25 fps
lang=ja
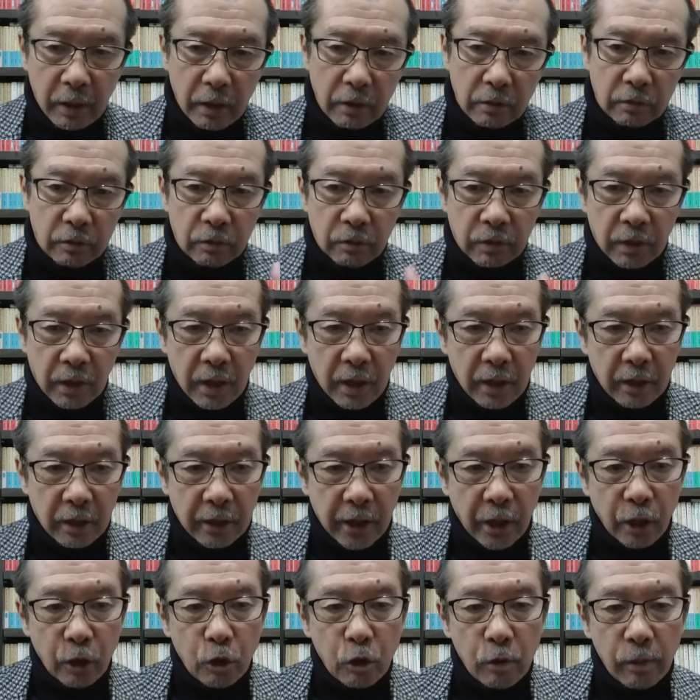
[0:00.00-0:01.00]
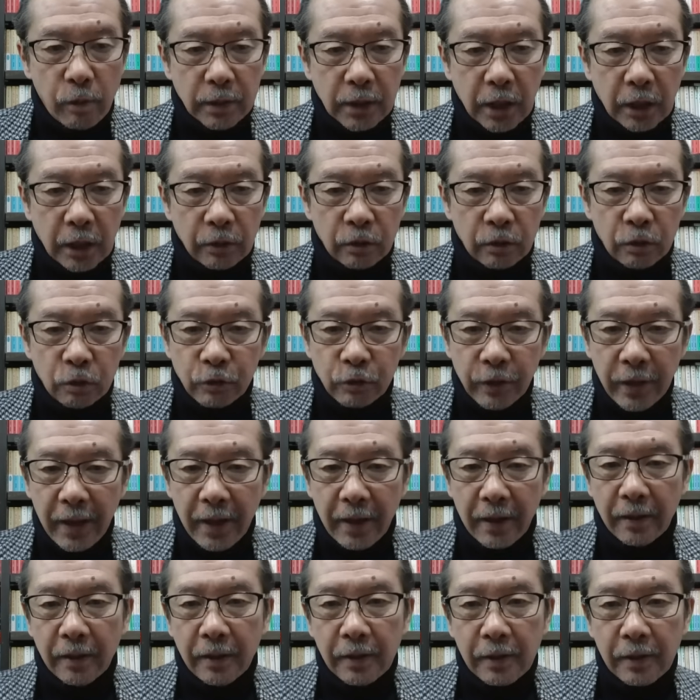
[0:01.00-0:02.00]
るっていうかな、ケンコバさんっていう
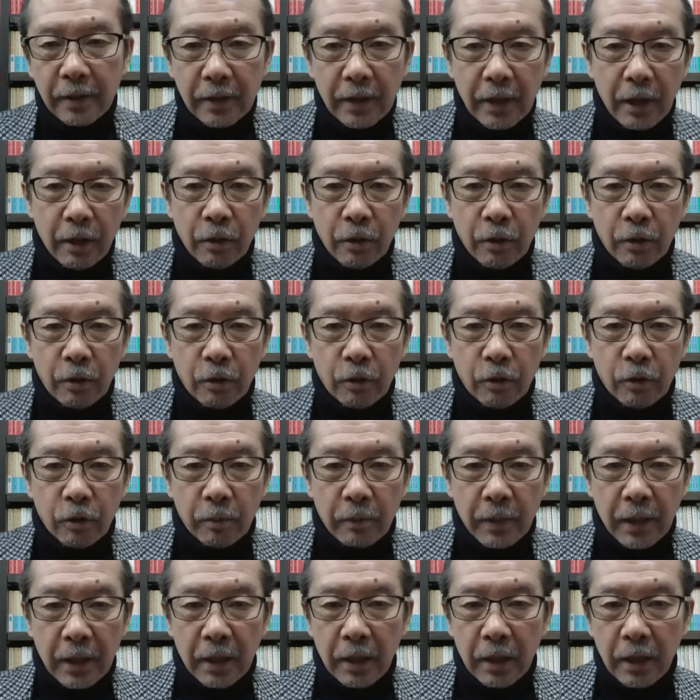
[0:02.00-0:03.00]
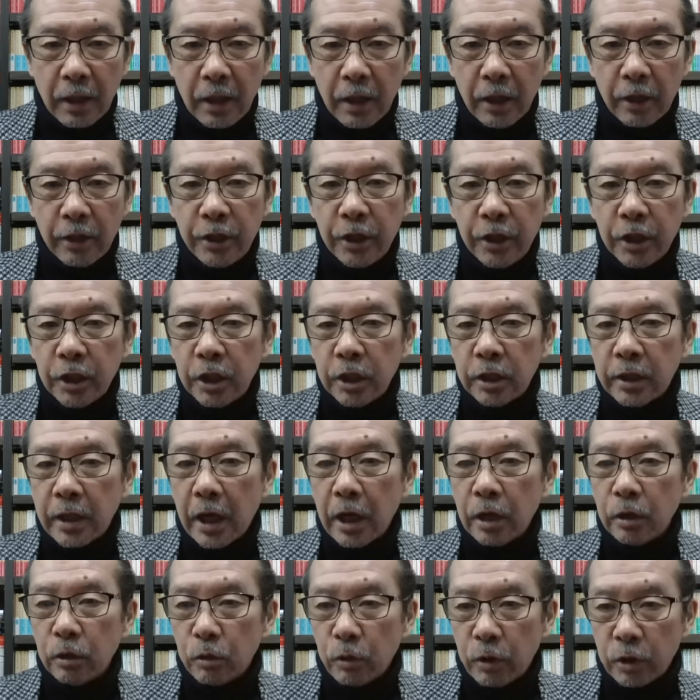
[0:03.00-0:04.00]
ね、あの、このまあ、人気
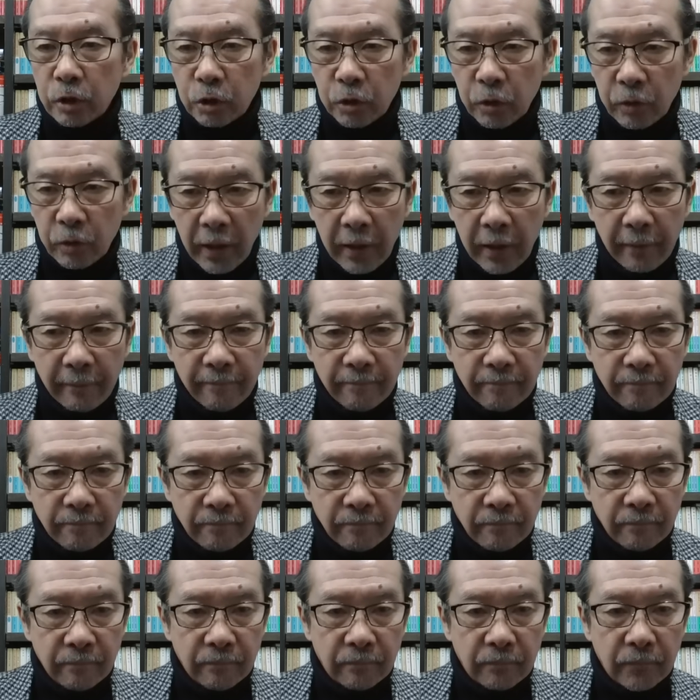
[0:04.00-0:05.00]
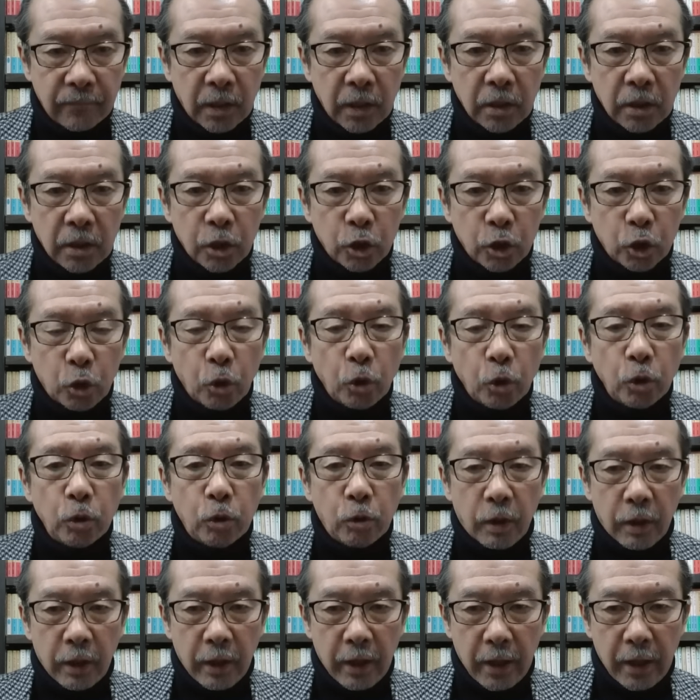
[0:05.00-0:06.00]
タレントですよね。うん。その
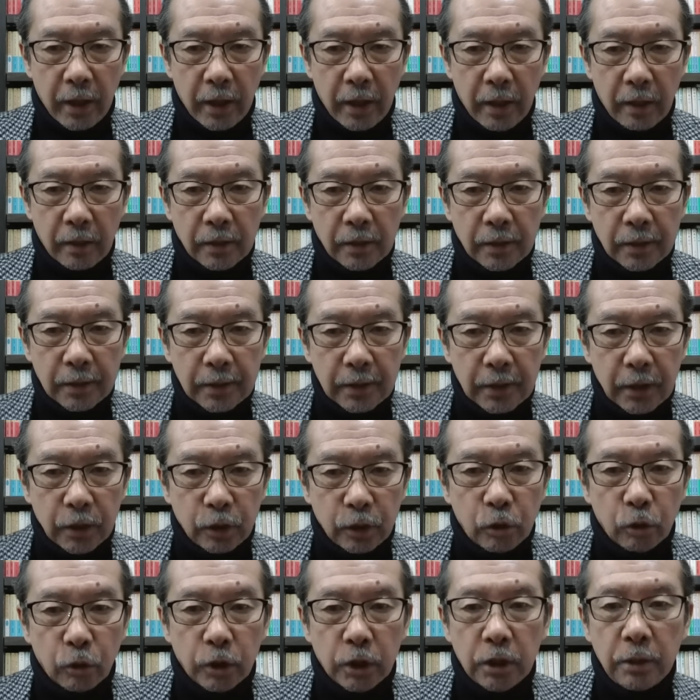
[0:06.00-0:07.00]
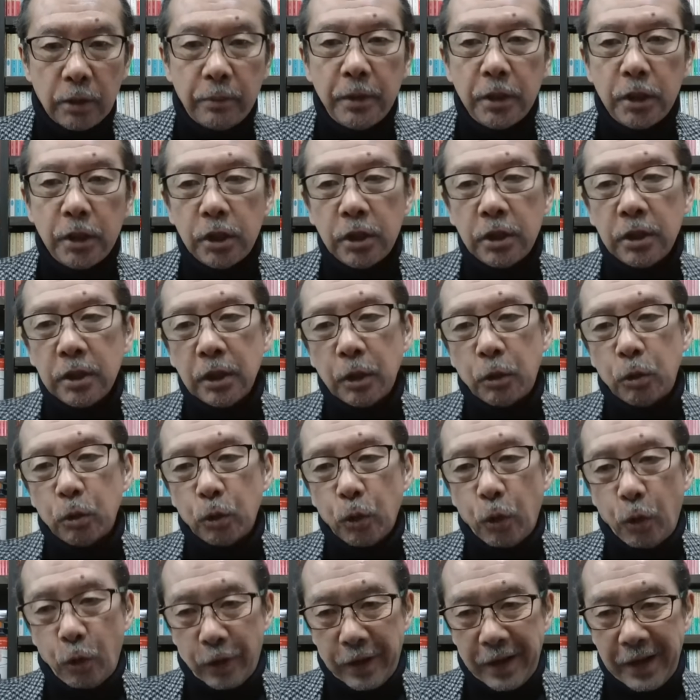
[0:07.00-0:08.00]
人がね、ちょっと意味深なこと
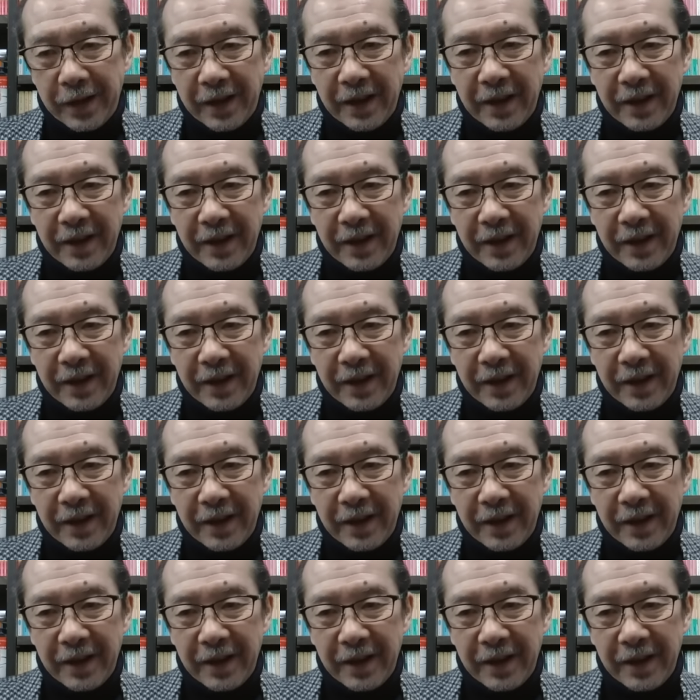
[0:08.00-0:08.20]
をね